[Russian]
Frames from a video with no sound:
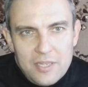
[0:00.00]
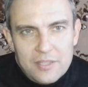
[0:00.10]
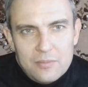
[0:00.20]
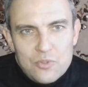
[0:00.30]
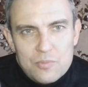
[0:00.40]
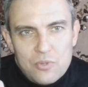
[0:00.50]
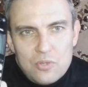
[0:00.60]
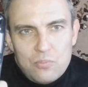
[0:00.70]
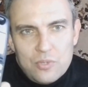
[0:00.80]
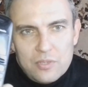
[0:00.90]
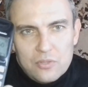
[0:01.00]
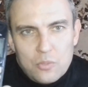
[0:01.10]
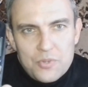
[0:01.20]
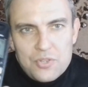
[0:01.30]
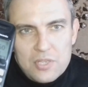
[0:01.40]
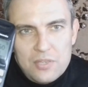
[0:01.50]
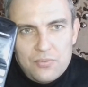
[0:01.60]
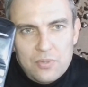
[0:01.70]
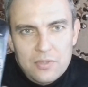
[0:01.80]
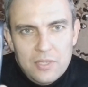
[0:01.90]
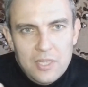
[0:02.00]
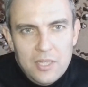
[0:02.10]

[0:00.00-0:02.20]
Это может быть любой кнопочный телефон,